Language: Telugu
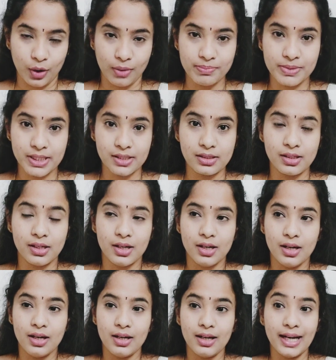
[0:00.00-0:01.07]
టాప్స్
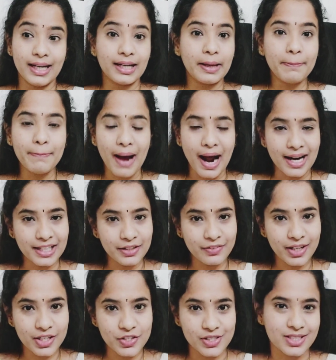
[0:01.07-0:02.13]
అలాగే పార్టీ
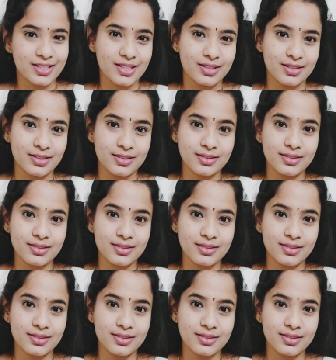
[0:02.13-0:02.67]
వేర్ డ్రెస్సెస్